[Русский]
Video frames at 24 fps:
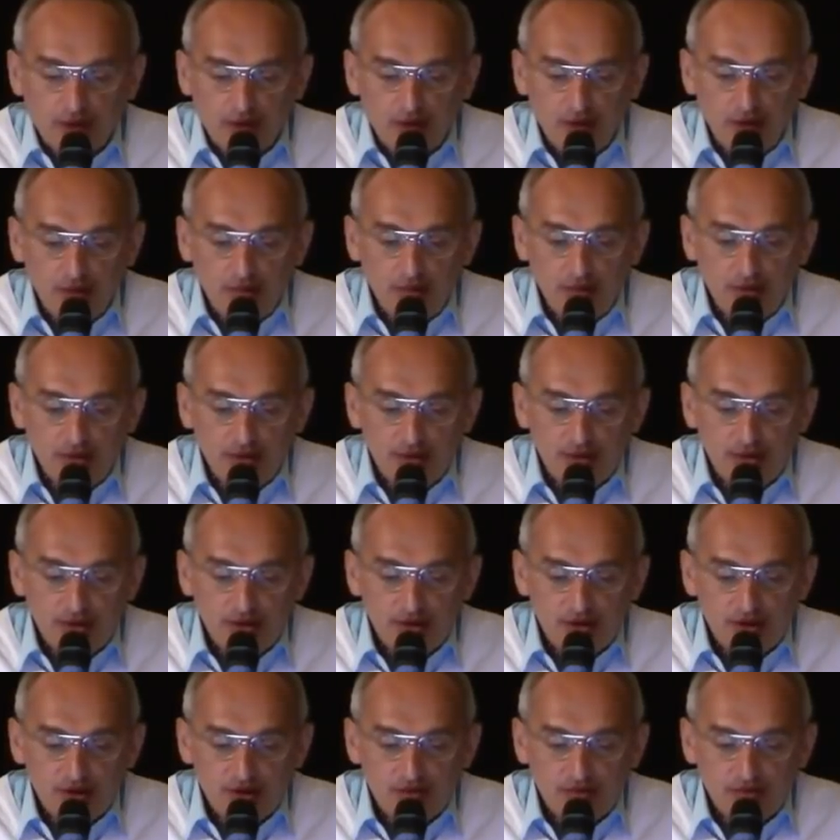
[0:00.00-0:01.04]
не быть
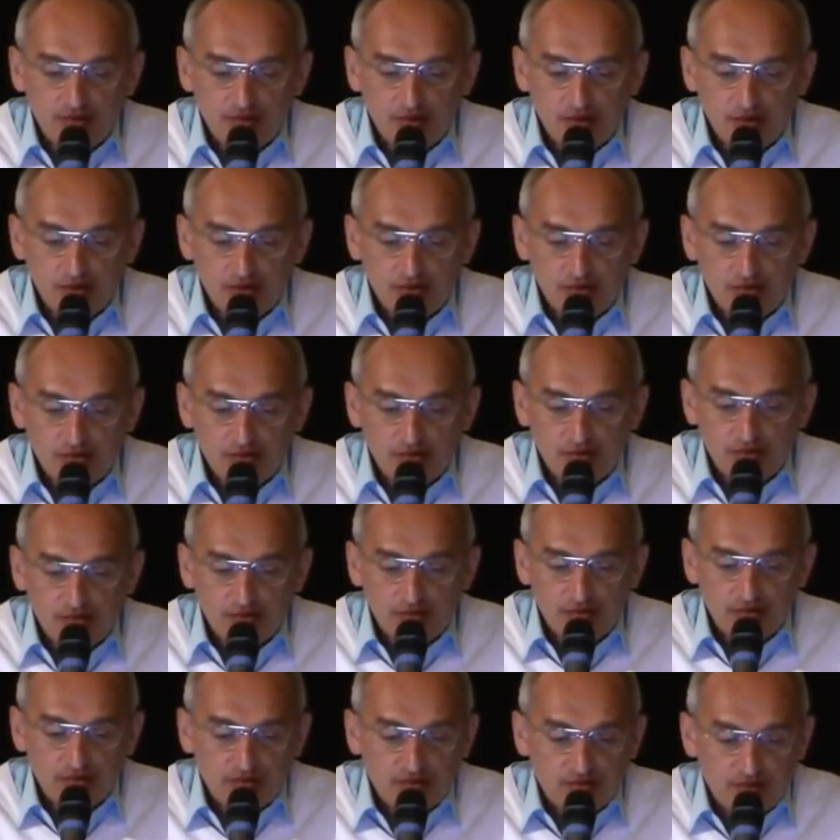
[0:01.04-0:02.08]
слишком высоко,
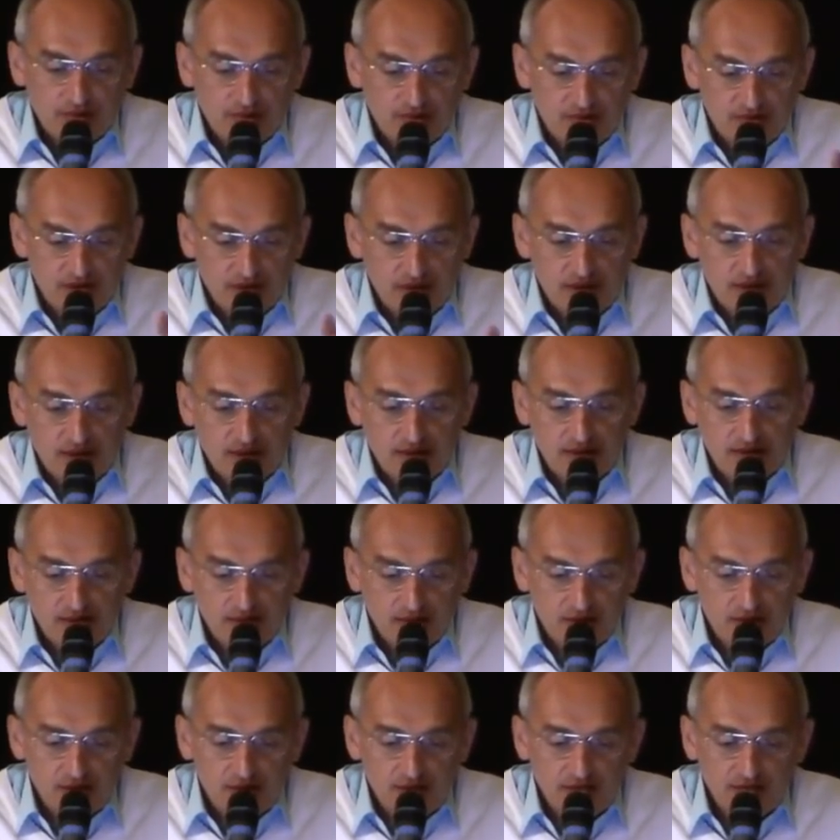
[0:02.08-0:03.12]
не взлетать
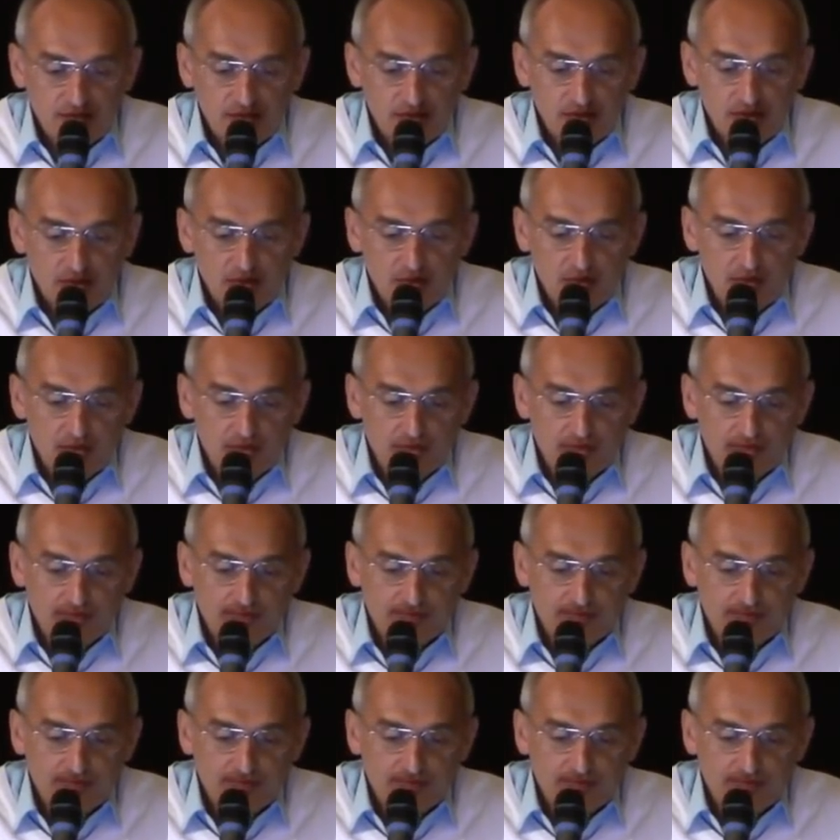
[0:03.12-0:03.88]
слишком высоко.